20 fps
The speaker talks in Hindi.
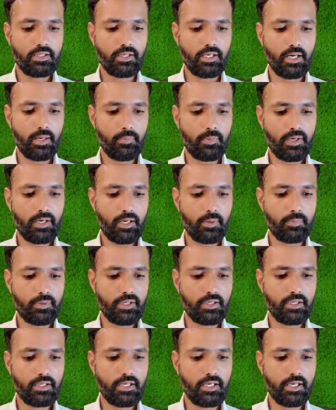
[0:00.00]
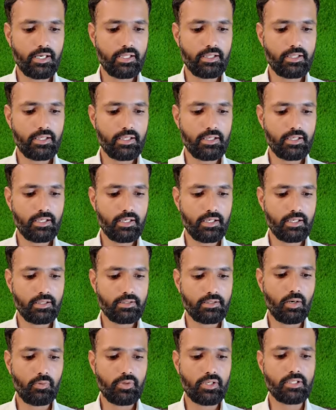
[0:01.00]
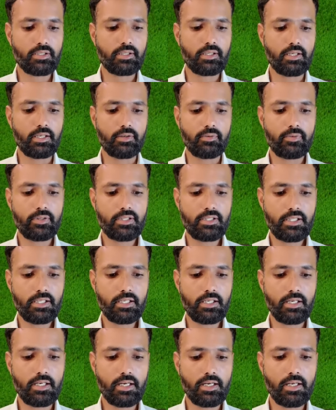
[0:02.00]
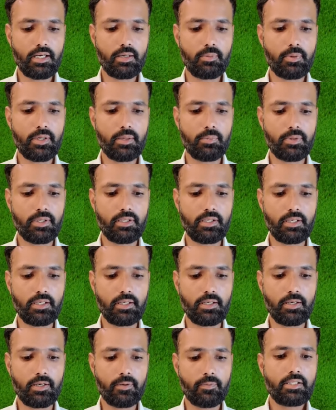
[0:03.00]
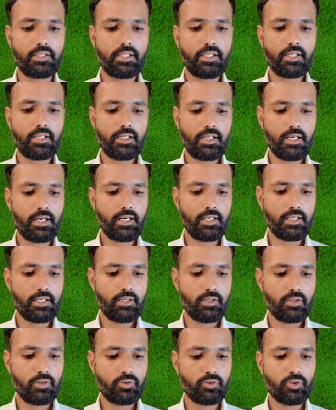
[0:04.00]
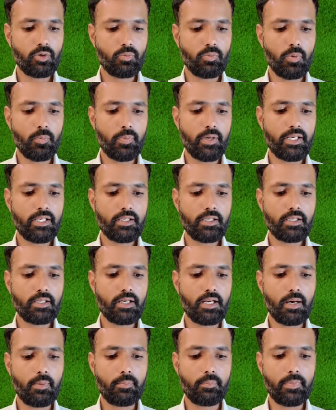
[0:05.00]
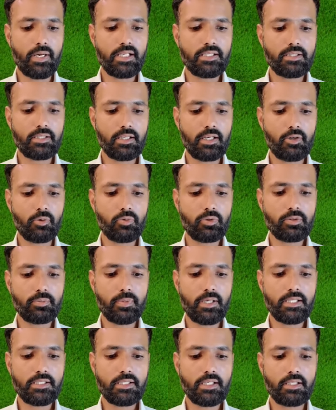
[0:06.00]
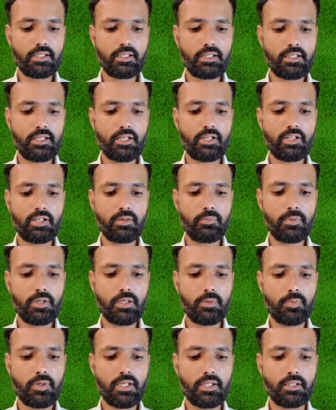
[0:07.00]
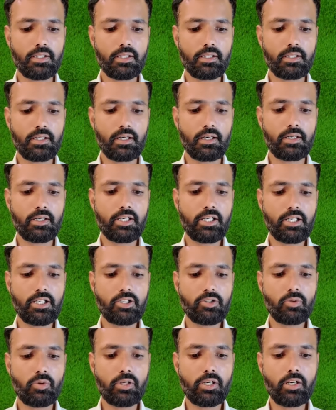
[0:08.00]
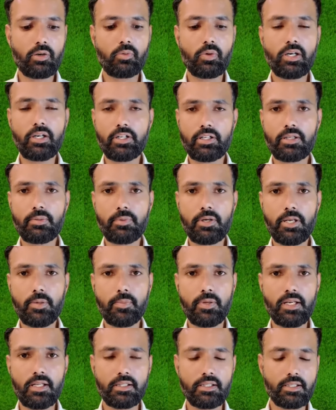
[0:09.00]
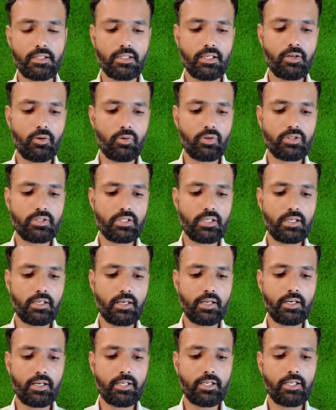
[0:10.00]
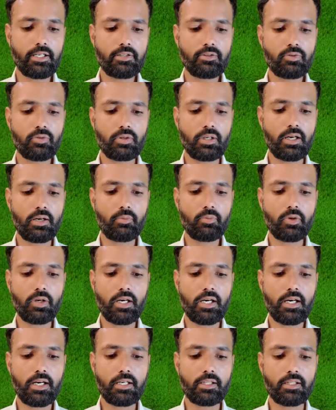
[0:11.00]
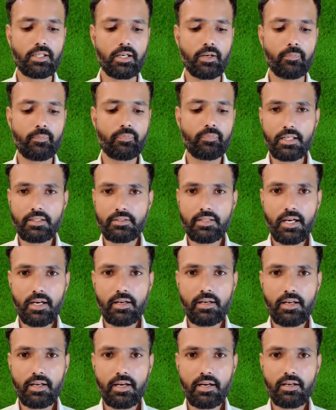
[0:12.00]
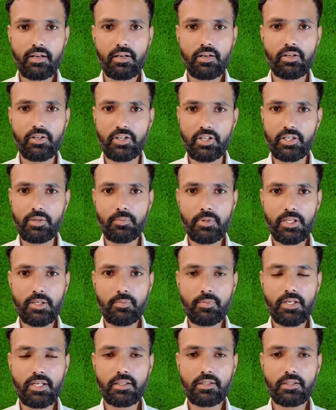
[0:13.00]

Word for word: यहाँ पर आप एक खिलाड़ी देखिएगा आवेश खान ये खिलाड़ी आप यहाँ पर देखिएगा ये खिलाड़ी जो मुंबई के खिलाफ मैच था उस मैच के अंदर ये ड्रीम टीम के अंदर था डीटी जो लिखा हुआ है ड्रीम टीम के अंदर था और इसका क्रेडिट जो था वो आठ था अच्छा खेला ड्रीम टीम